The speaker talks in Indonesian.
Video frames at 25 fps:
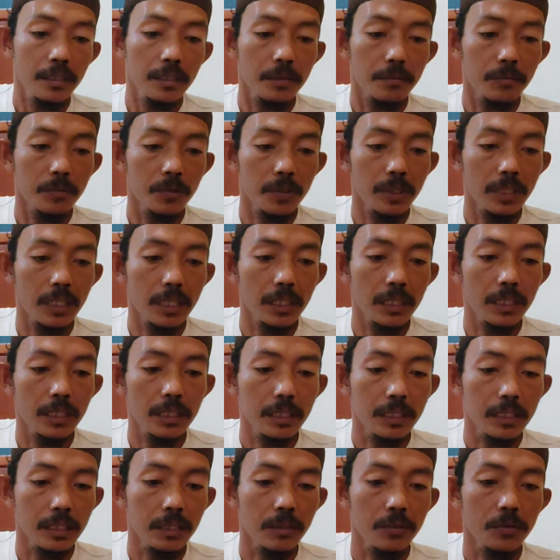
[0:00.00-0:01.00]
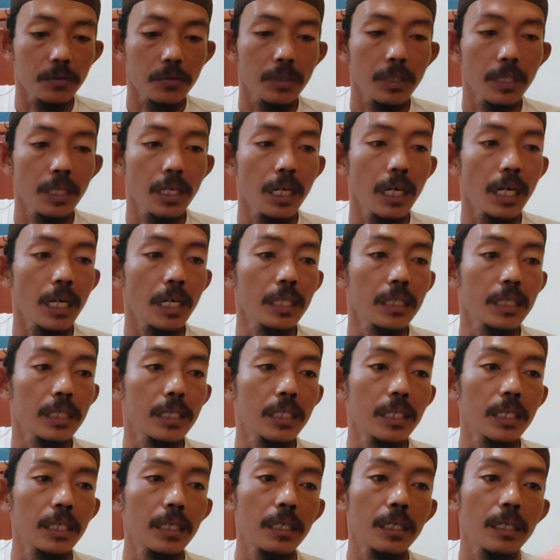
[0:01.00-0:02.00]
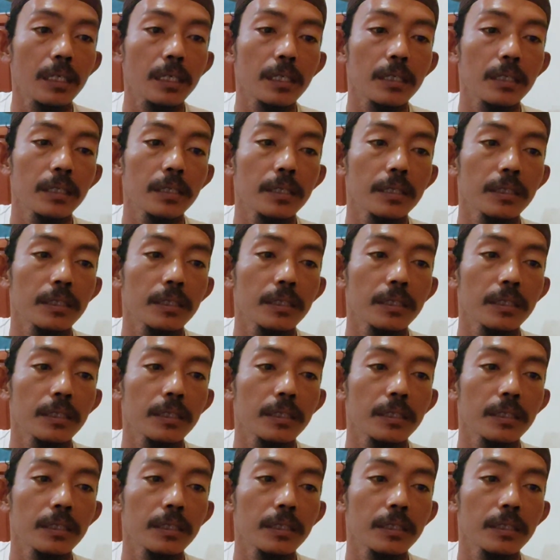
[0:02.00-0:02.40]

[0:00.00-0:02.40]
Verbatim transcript: kemudian di sini juga ada